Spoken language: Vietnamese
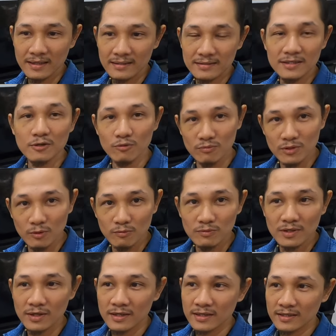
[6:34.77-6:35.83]
uh, thì cũng đúng
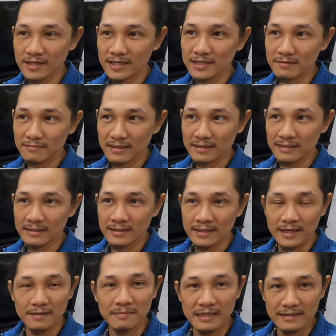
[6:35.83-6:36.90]
thế nhưng mà
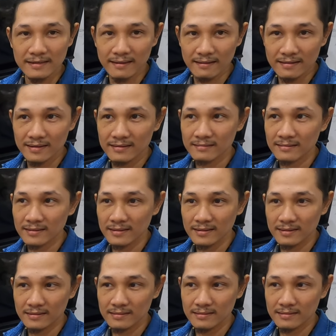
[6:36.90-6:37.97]
các bạn nhớ là
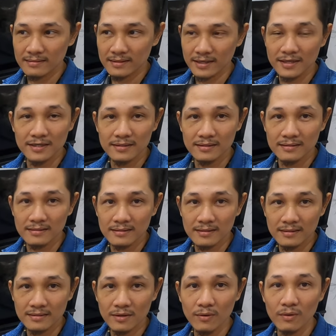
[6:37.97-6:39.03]
uh, cái
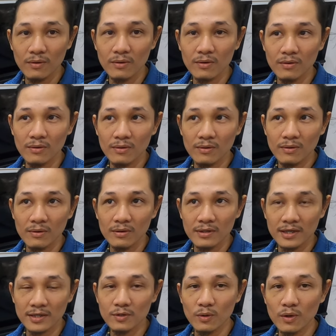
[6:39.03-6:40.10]
độ
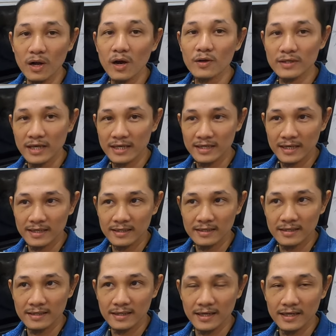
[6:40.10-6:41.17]
cái độ ngon nhất ha
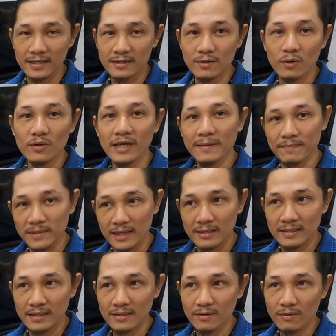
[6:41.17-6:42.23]
cái độ đẹp nhất
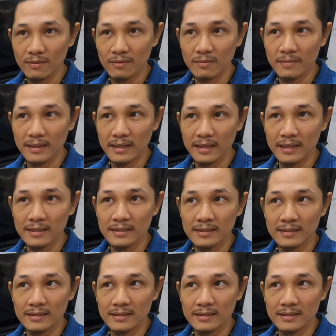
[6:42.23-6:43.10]
cái độ mà